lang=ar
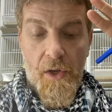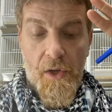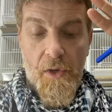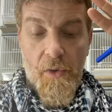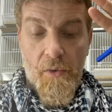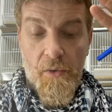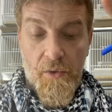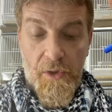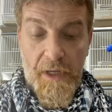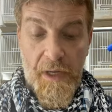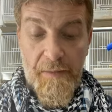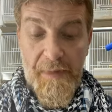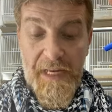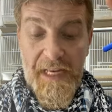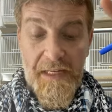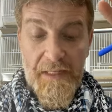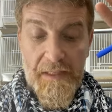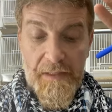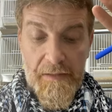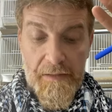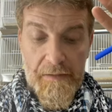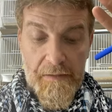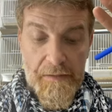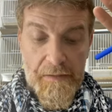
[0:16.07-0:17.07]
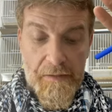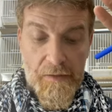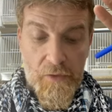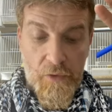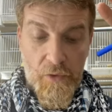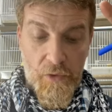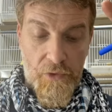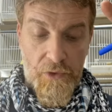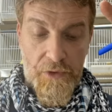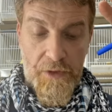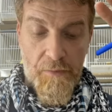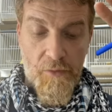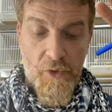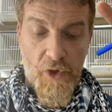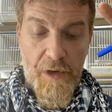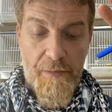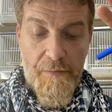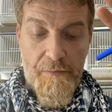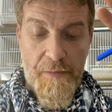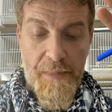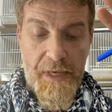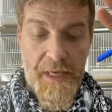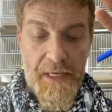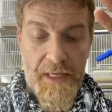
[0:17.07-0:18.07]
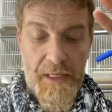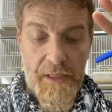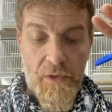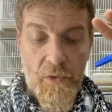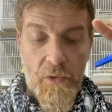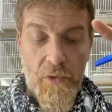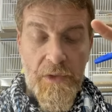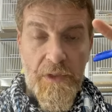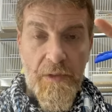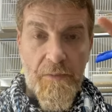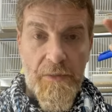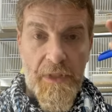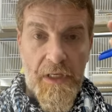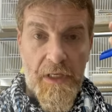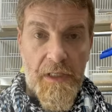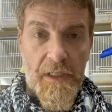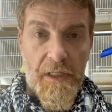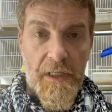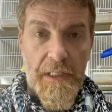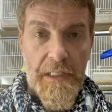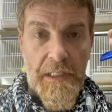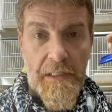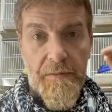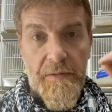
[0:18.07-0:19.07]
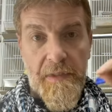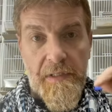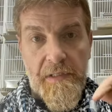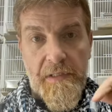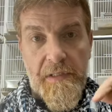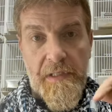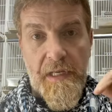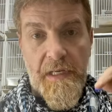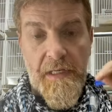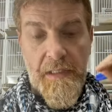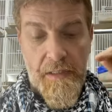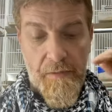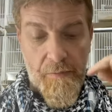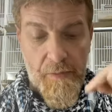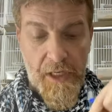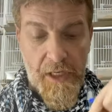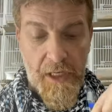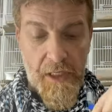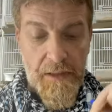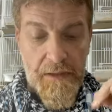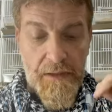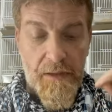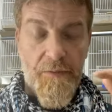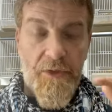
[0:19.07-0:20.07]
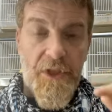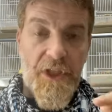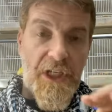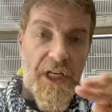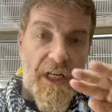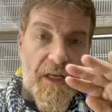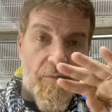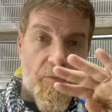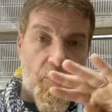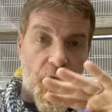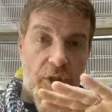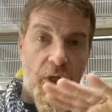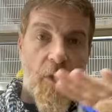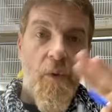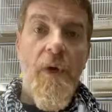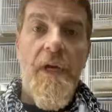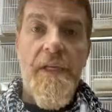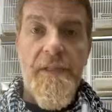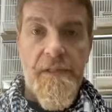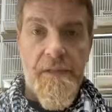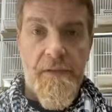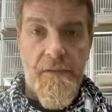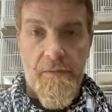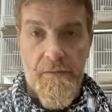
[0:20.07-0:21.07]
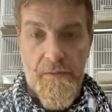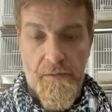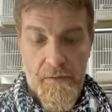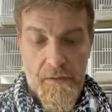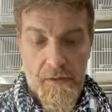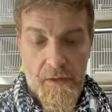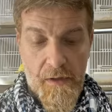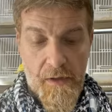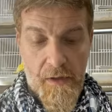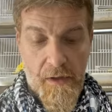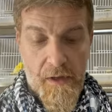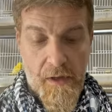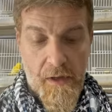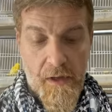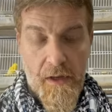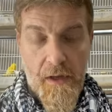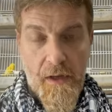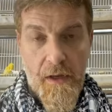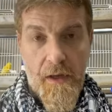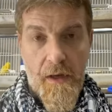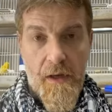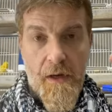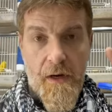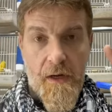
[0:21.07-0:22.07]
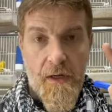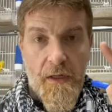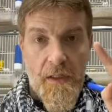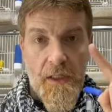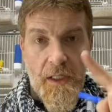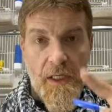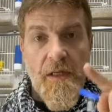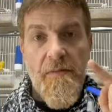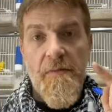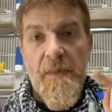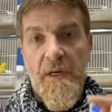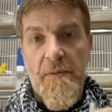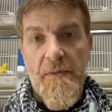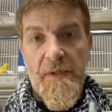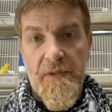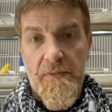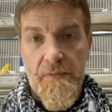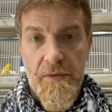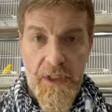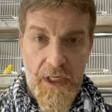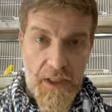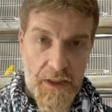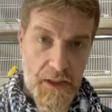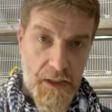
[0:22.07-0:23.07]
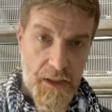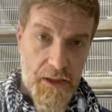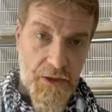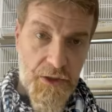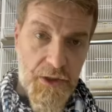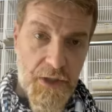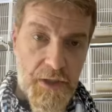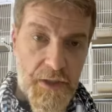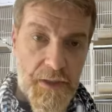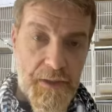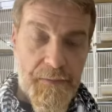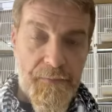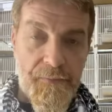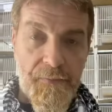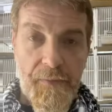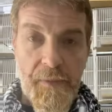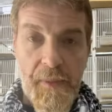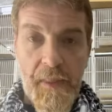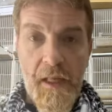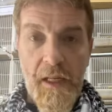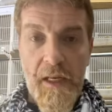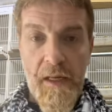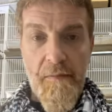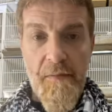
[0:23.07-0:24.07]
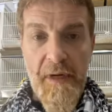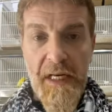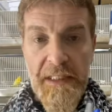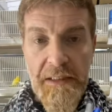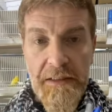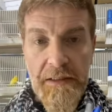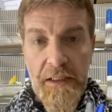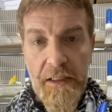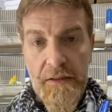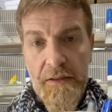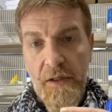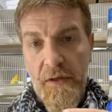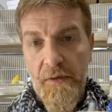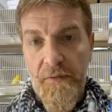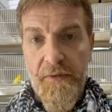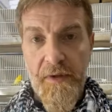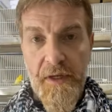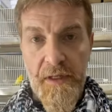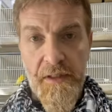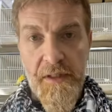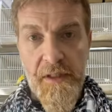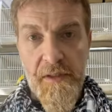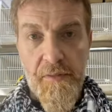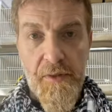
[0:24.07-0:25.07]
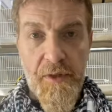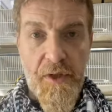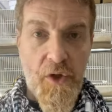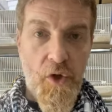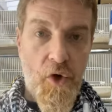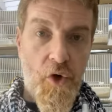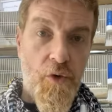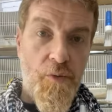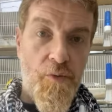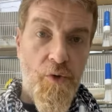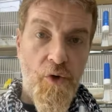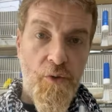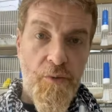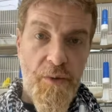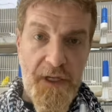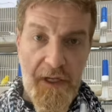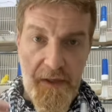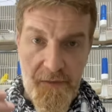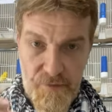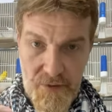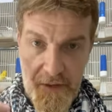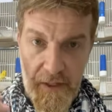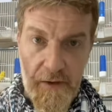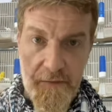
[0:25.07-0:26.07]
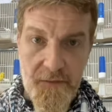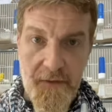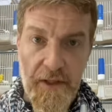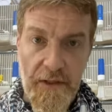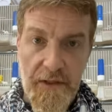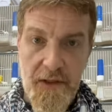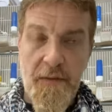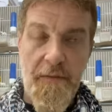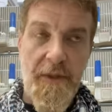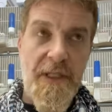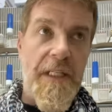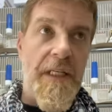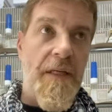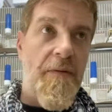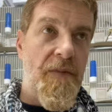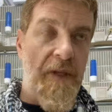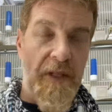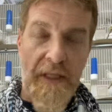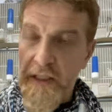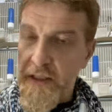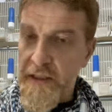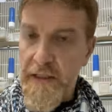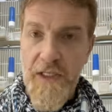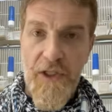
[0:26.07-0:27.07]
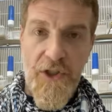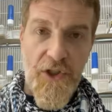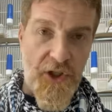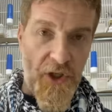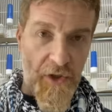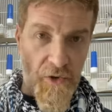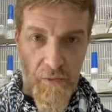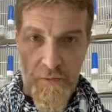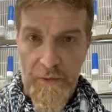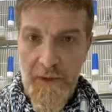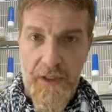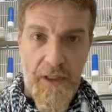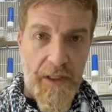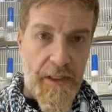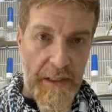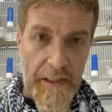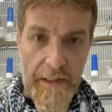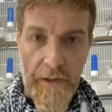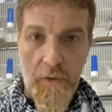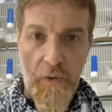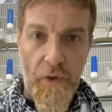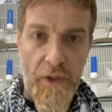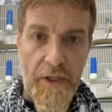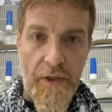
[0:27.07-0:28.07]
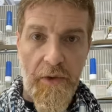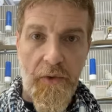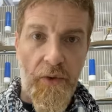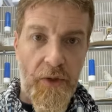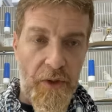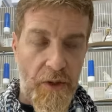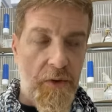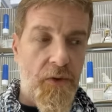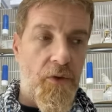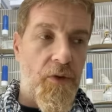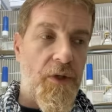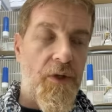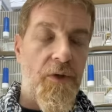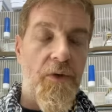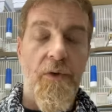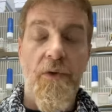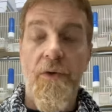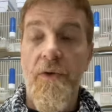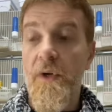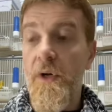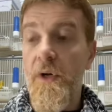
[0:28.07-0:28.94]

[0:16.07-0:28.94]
وكمان نقطة مهمة إنه أنت بتحكي إنك تستخدم خلطة بشكل متوازن لعلمك بس بدي أحكي لك شغلة لما أنت ترفع نسبة الحبوب اللي فيها فيتامين إي مثل النيجر ومثل غيره وغيره وغيره وغيره